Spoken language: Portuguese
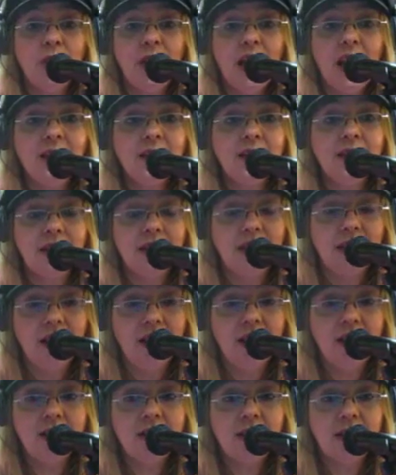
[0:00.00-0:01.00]
mulheres e
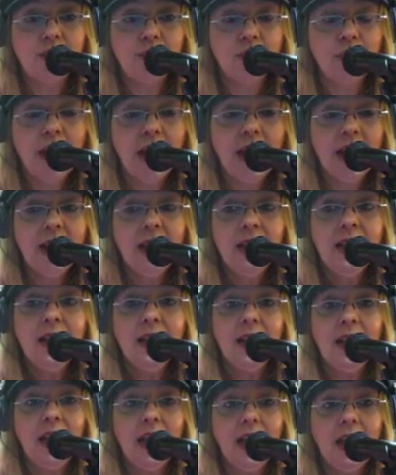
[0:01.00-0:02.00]
crianças, não é?
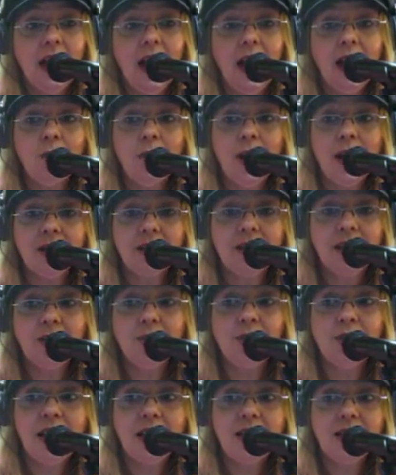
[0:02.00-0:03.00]
é
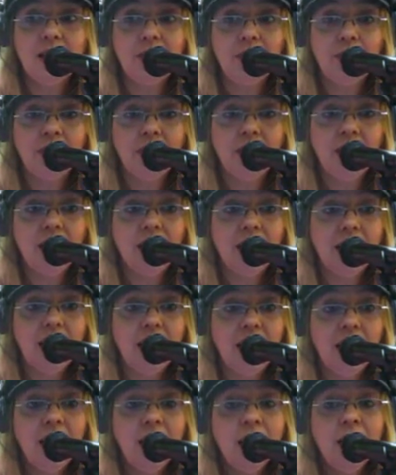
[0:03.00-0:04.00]
aguardando nessa fila
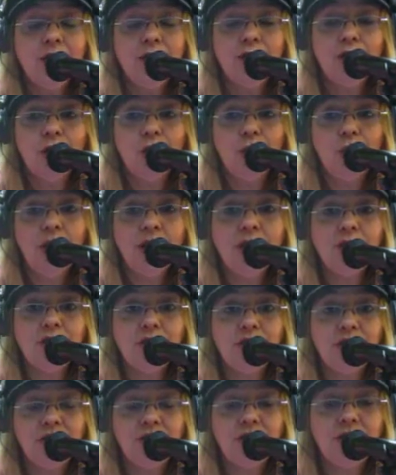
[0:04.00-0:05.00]
aí, de noite
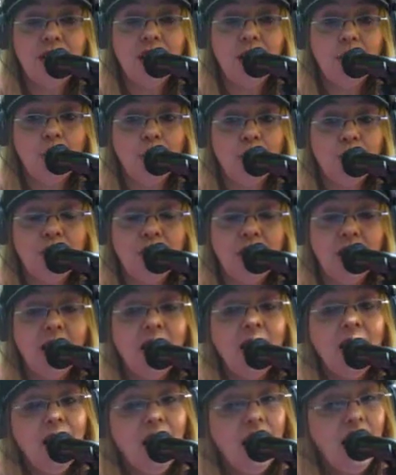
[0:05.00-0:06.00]
e de dia, Moshe.
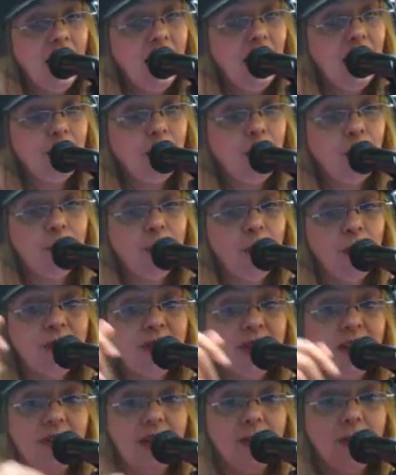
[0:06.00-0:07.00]
Ah, meu irmão,
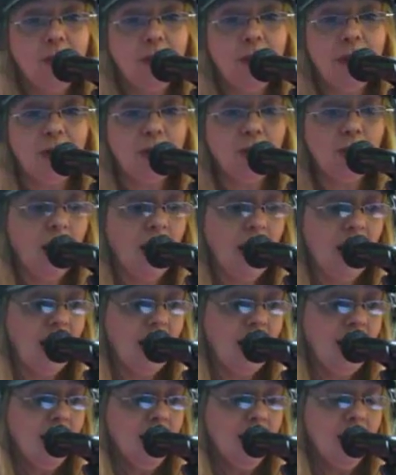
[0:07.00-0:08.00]
você vai me
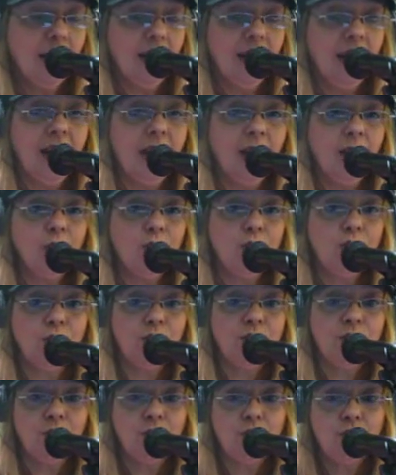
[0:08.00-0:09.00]
perdoar, é, eu
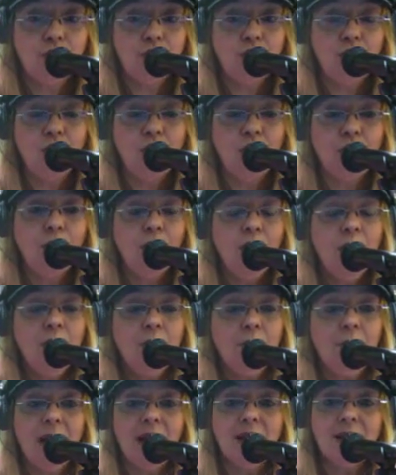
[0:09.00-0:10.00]
sou seu sogro,
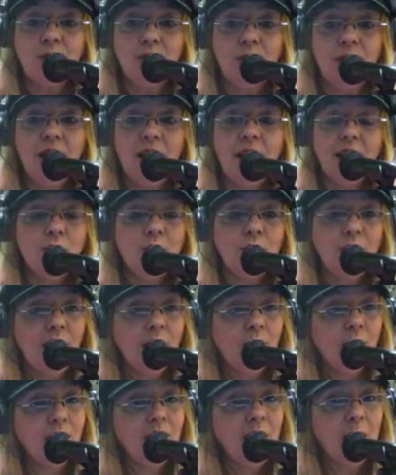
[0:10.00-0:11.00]
mas olha, isso
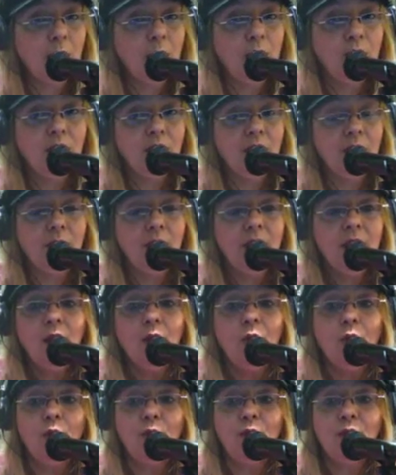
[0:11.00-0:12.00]
aí não tá bom, não.
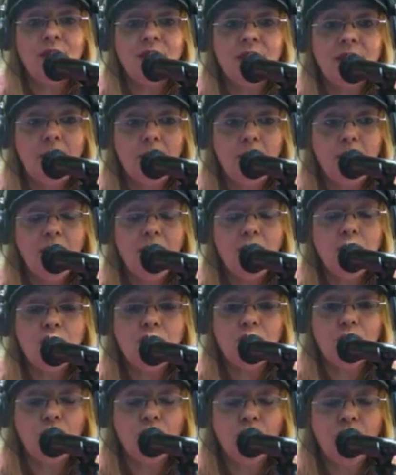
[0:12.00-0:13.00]
Ou você
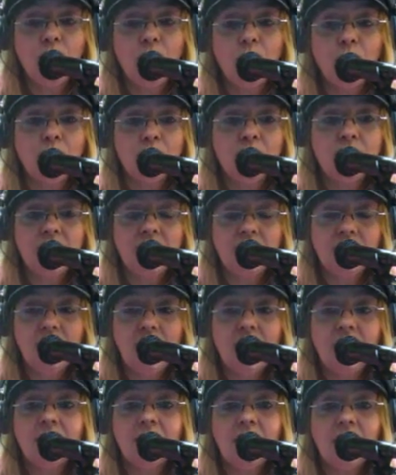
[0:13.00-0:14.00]
institui outros
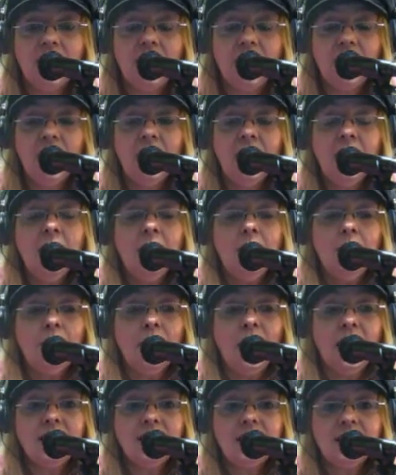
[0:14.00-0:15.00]
70 aí
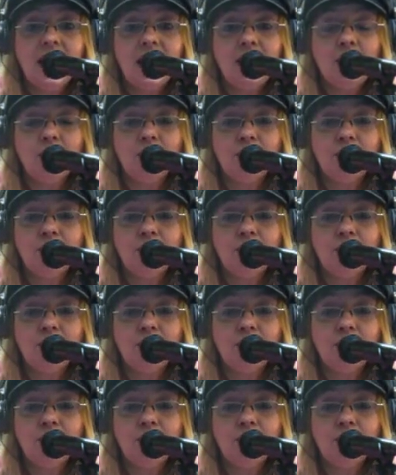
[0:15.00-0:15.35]
para estar